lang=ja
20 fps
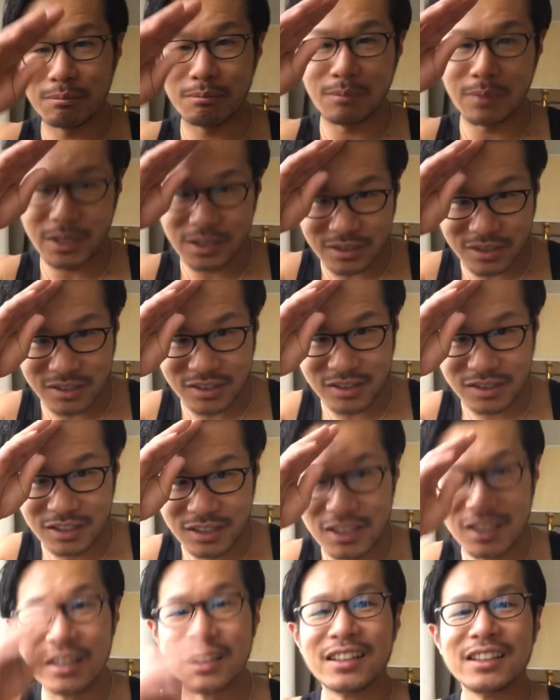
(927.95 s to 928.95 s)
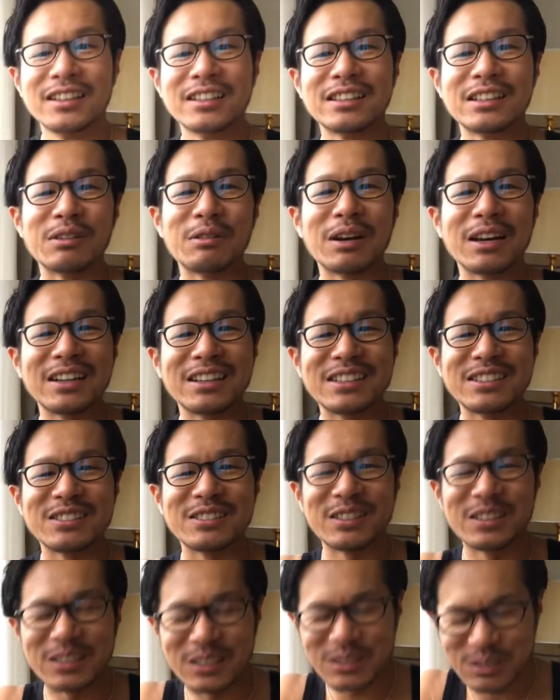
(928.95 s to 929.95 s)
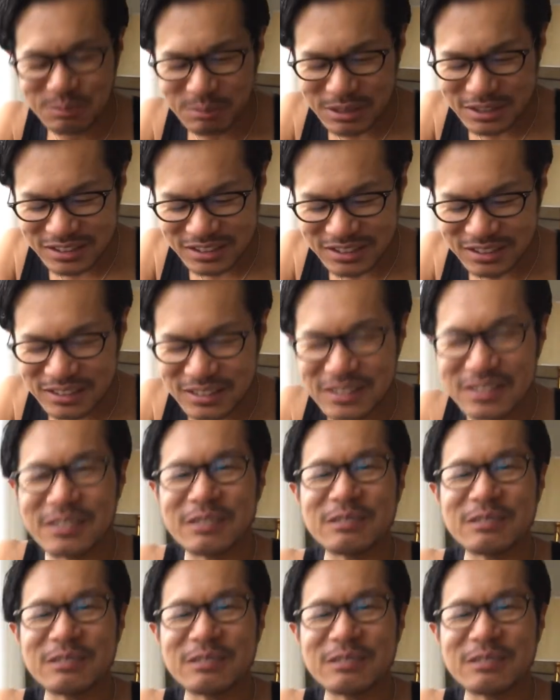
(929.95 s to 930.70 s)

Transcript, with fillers: ますでは失礼いたします